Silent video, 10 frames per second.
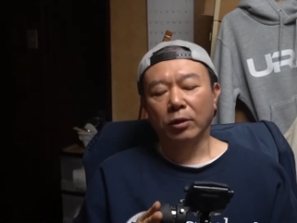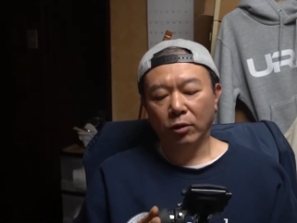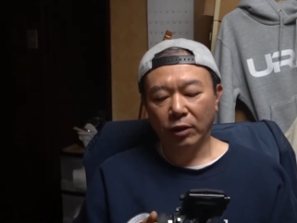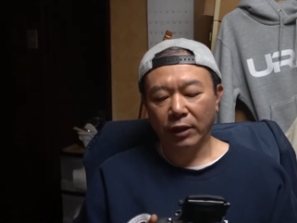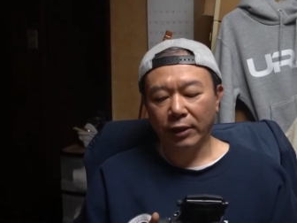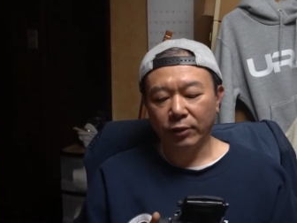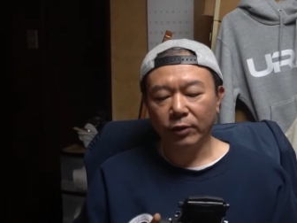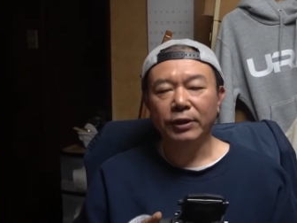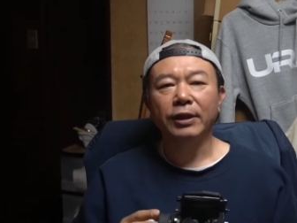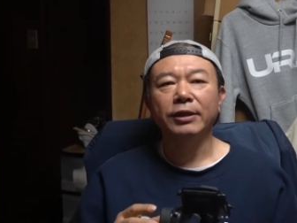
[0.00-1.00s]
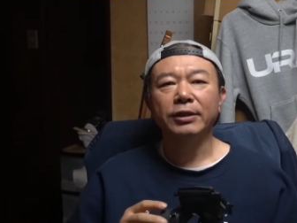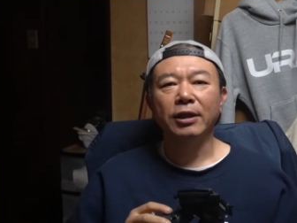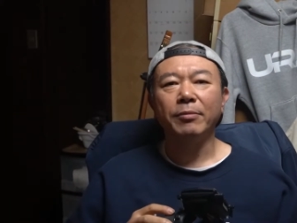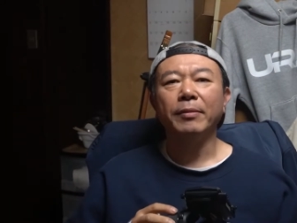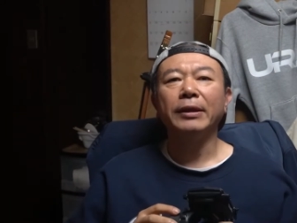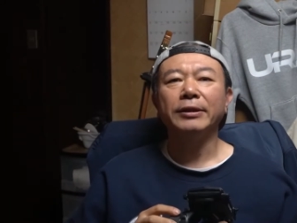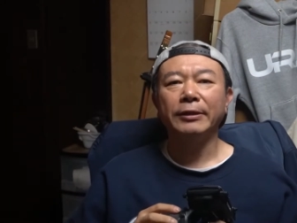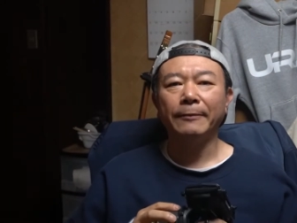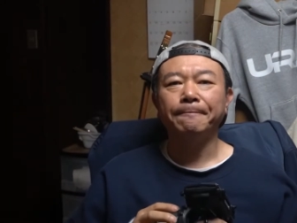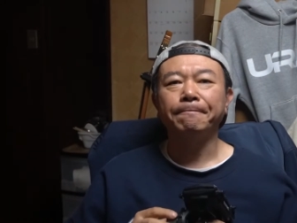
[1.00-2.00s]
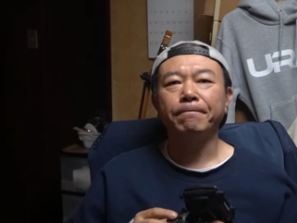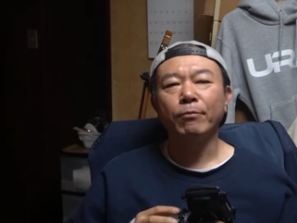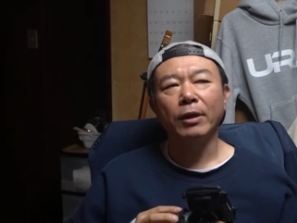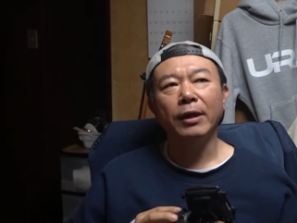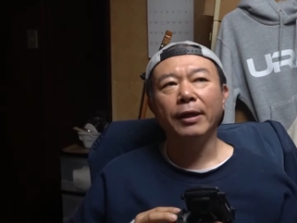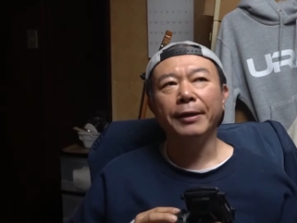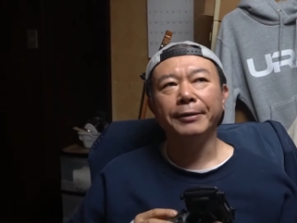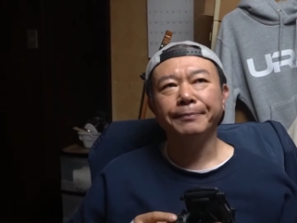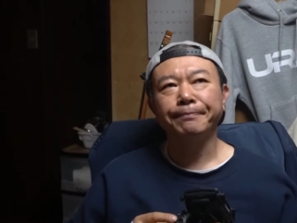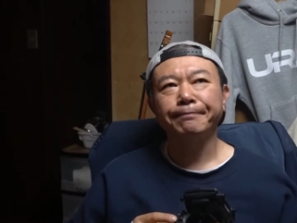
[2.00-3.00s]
これで調整してみました、えー、